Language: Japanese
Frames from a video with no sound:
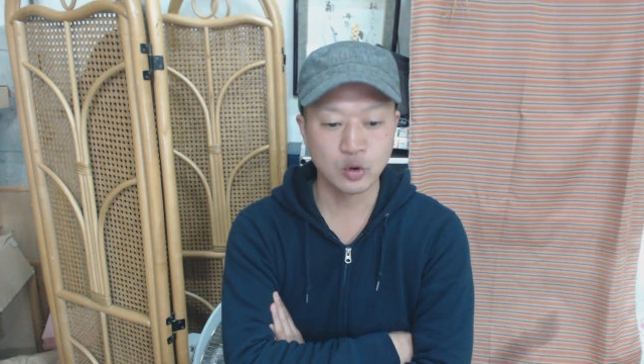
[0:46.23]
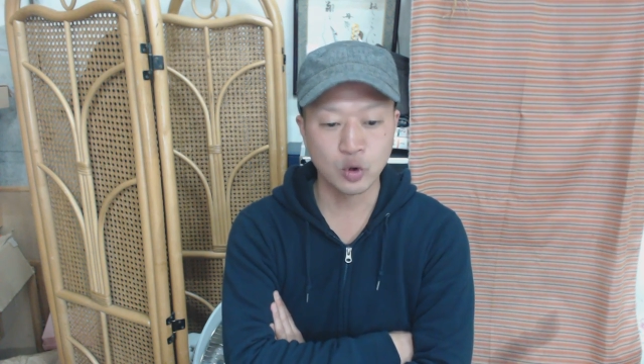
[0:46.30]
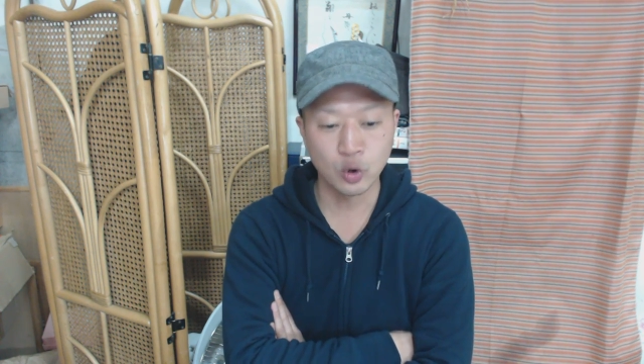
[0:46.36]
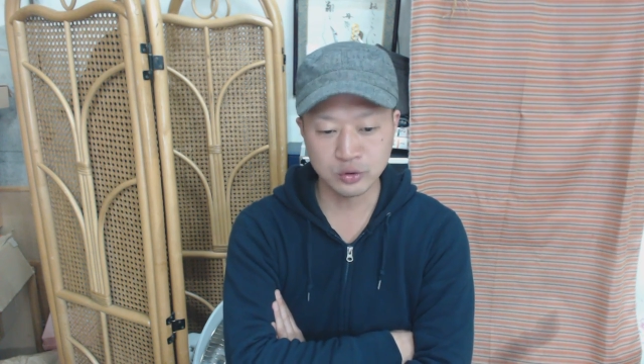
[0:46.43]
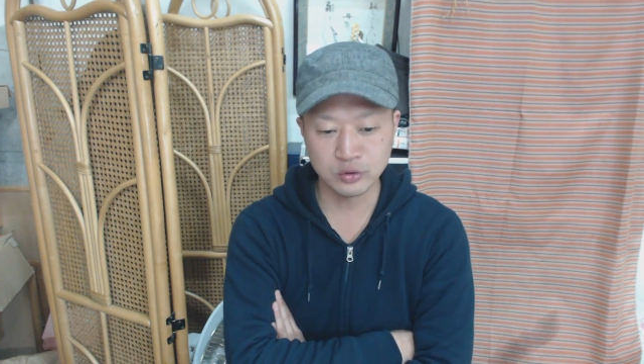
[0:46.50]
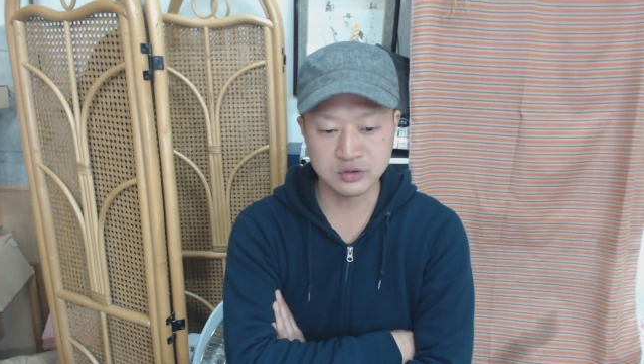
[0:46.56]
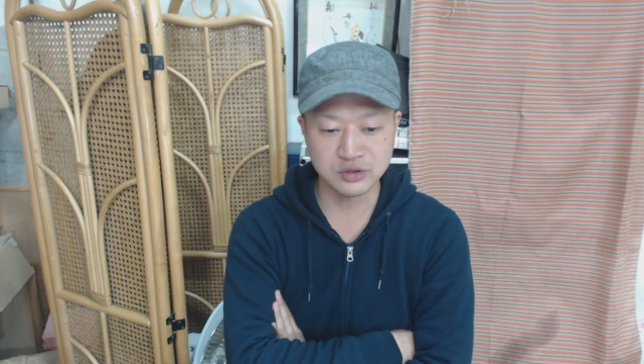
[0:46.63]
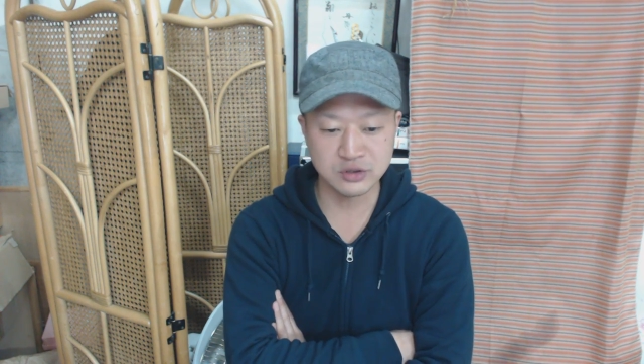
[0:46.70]

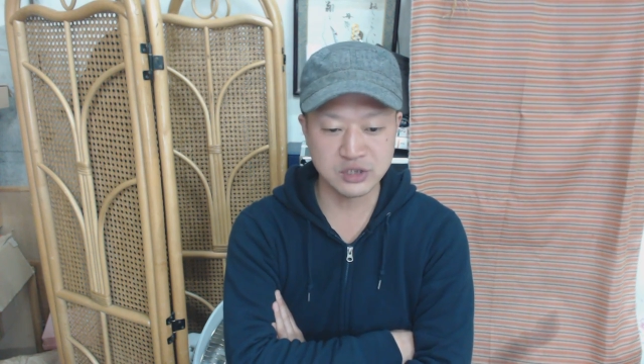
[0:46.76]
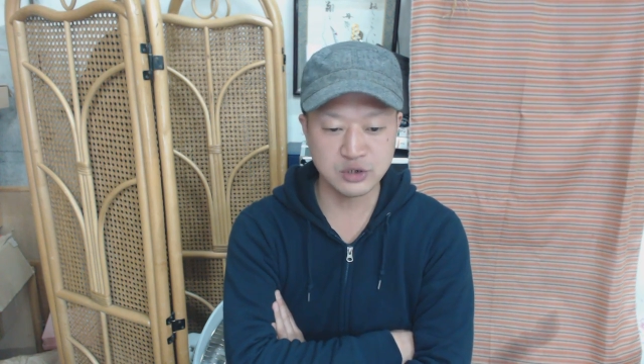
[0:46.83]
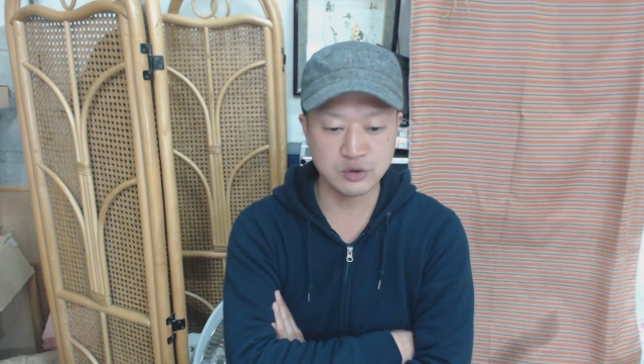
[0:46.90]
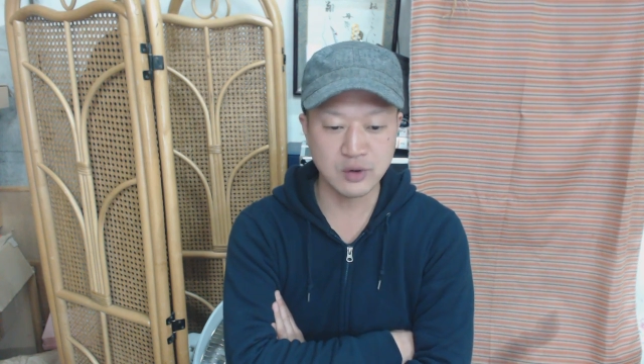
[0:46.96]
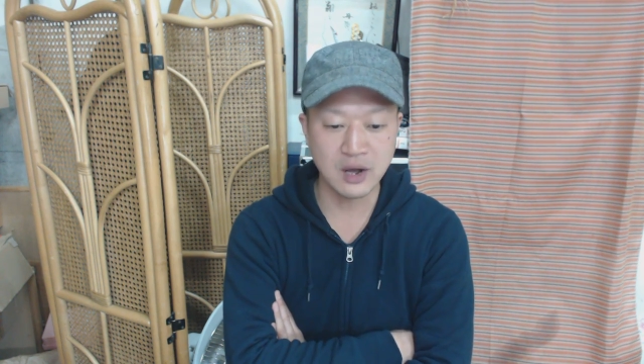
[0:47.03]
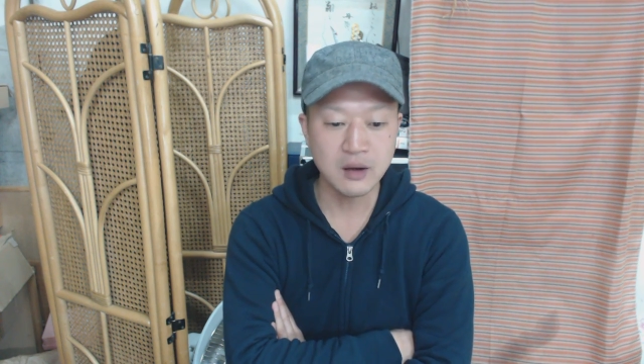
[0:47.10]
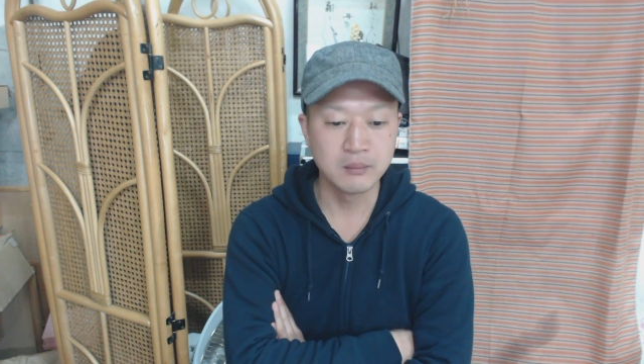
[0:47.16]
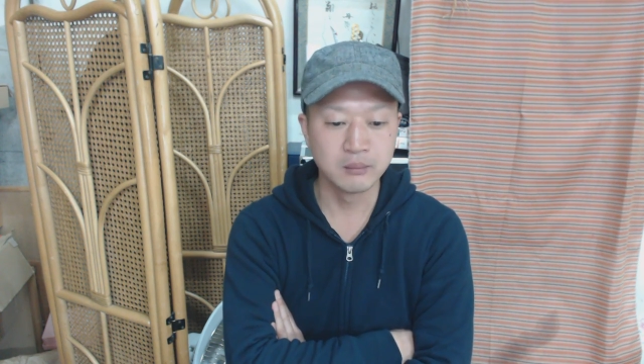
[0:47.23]
行動する理
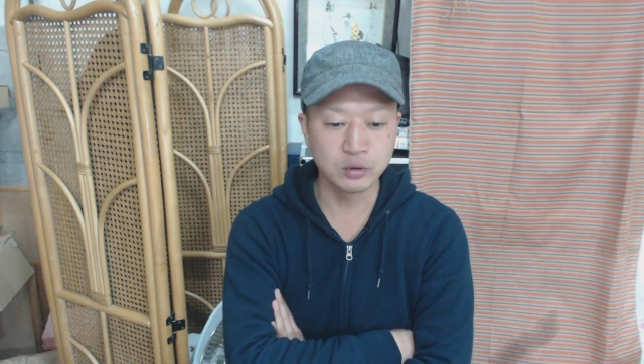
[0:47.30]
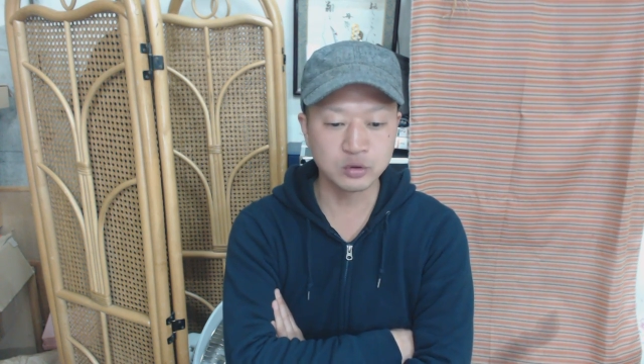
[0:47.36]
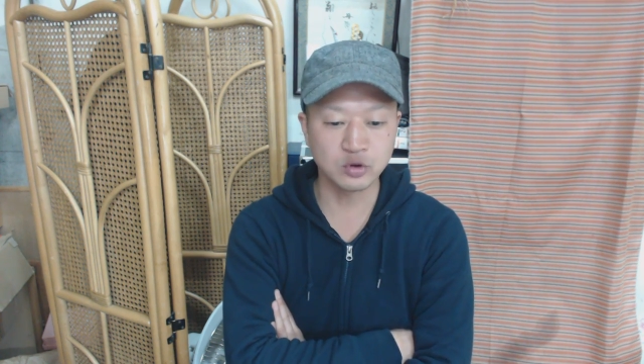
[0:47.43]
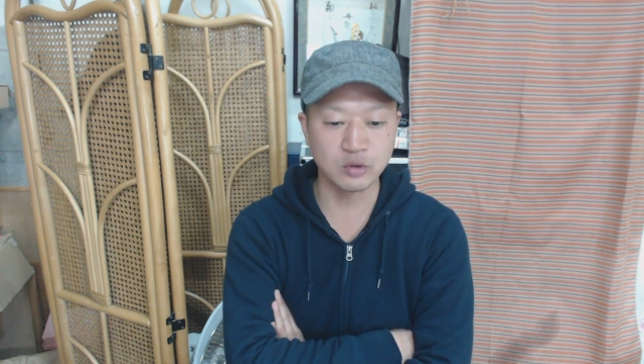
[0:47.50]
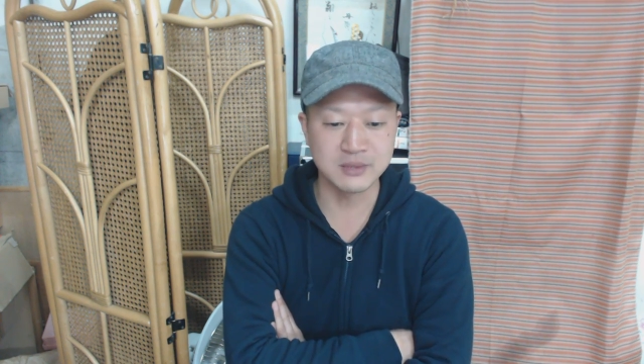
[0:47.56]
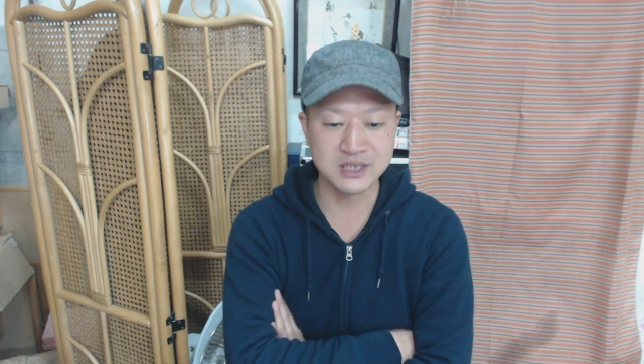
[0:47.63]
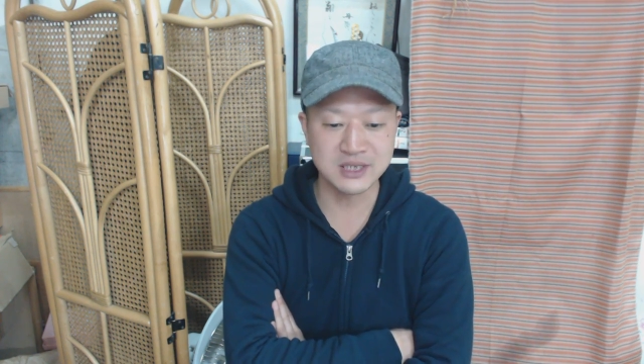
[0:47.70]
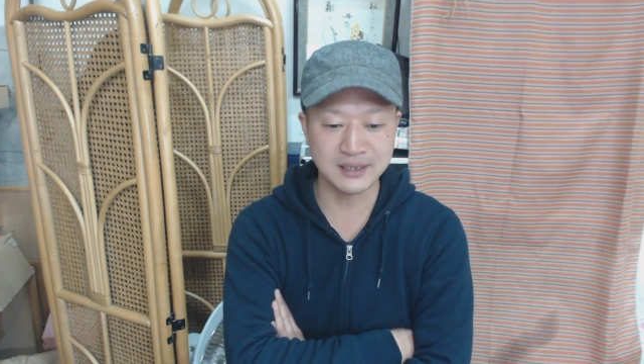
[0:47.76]
由はもっ
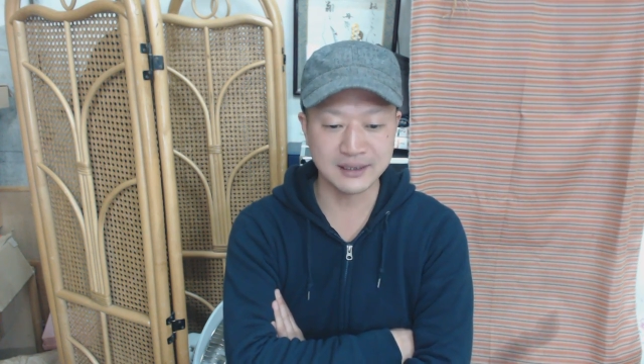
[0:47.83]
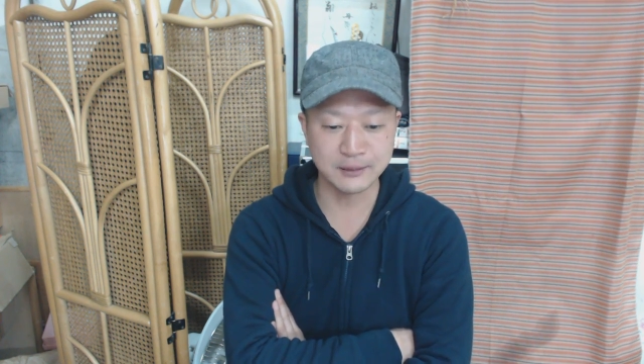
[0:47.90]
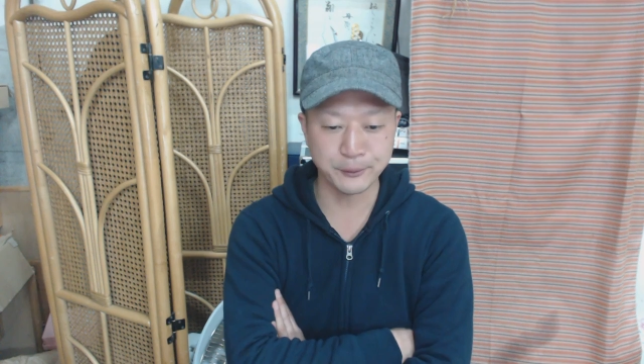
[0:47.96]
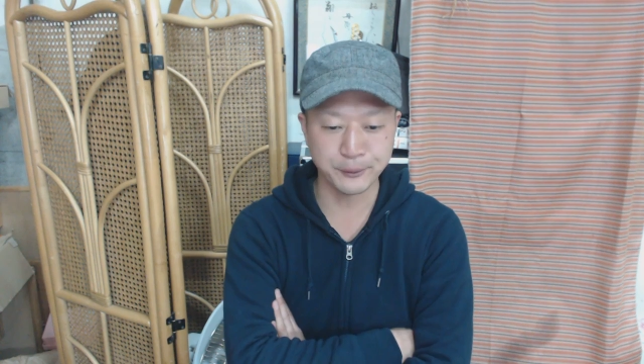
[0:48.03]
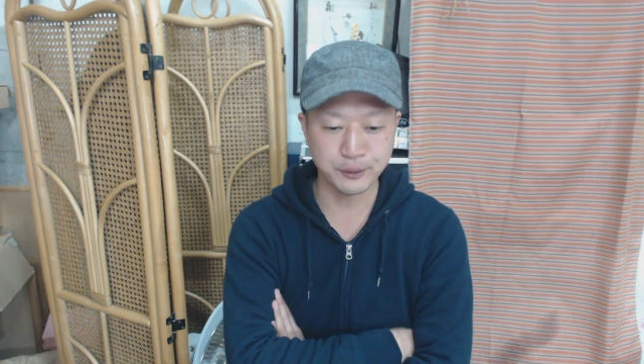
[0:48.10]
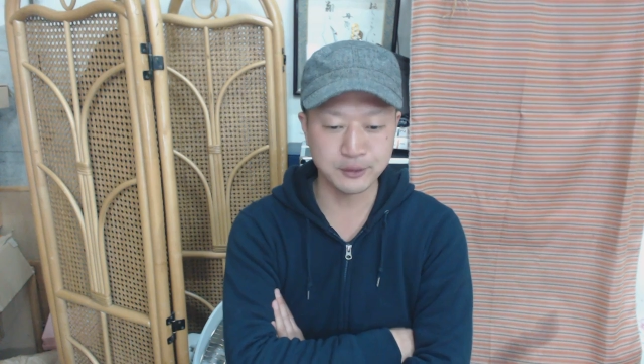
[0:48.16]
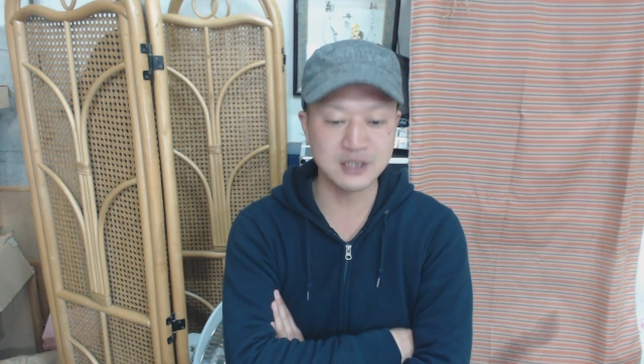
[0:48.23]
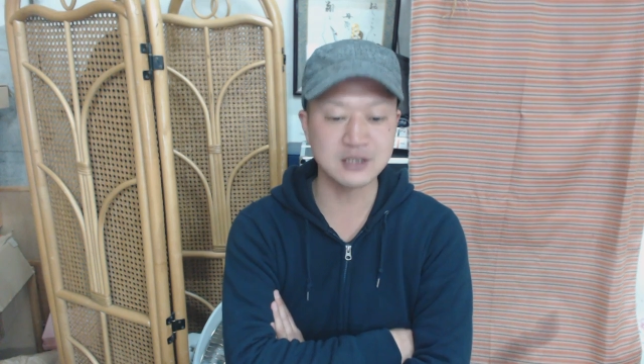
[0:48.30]
と身近な
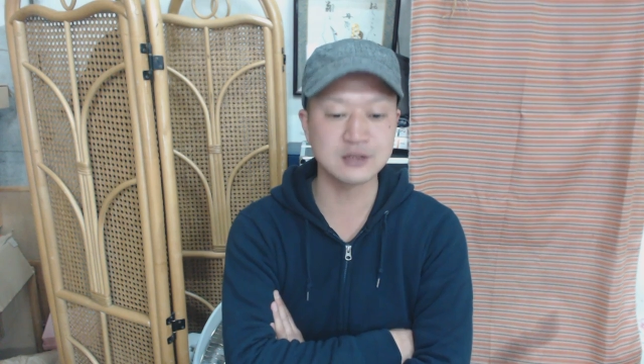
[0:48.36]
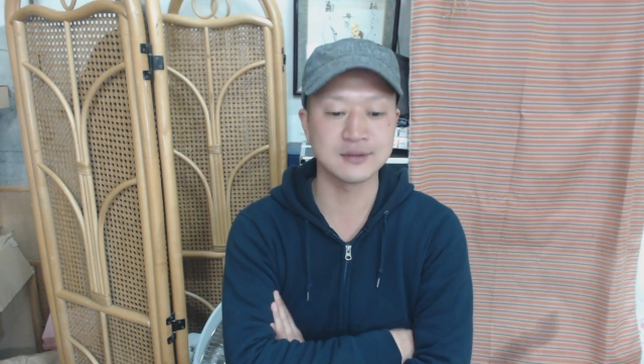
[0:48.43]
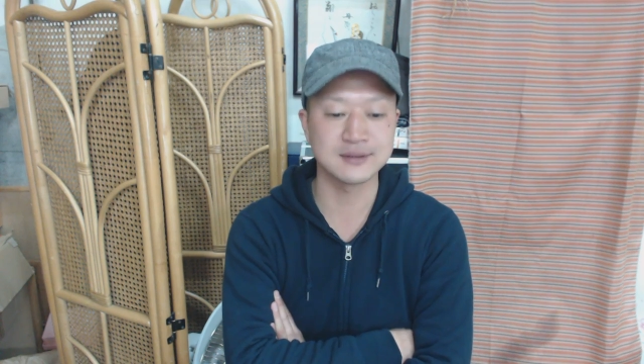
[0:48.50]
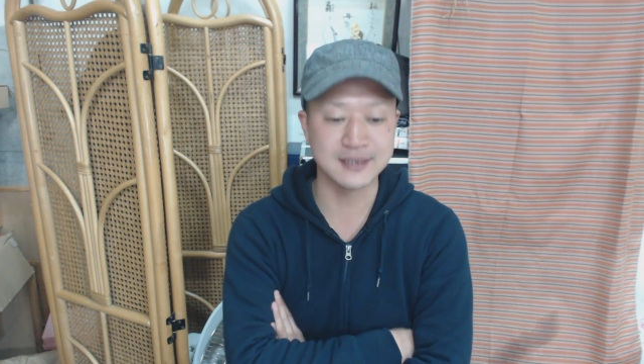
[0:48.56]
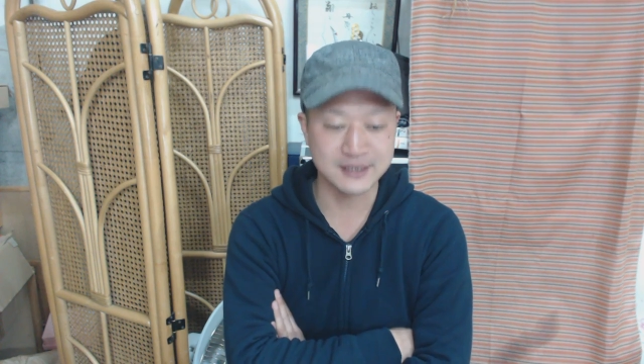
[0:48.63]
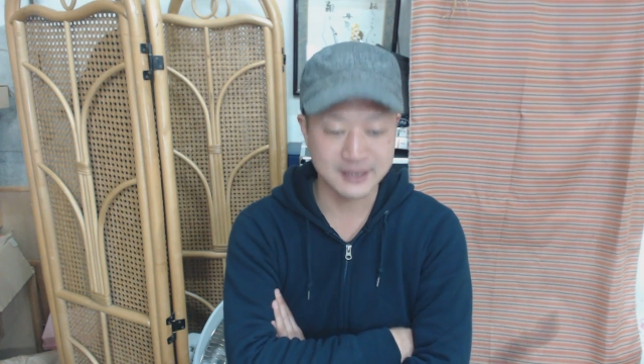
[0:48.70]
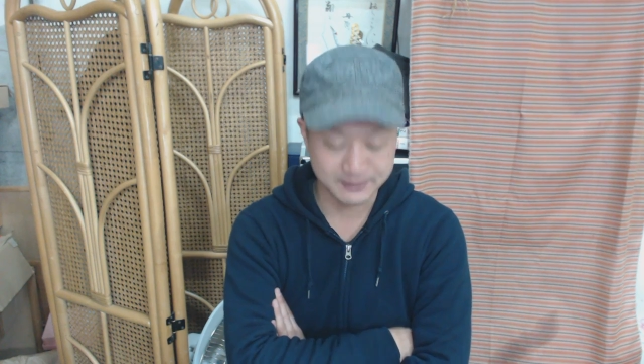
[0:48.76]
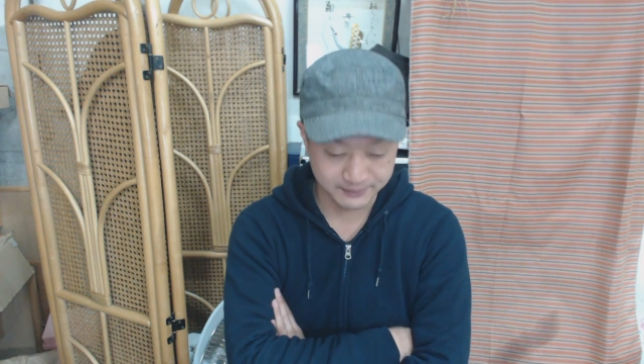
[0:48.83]
ところに存在し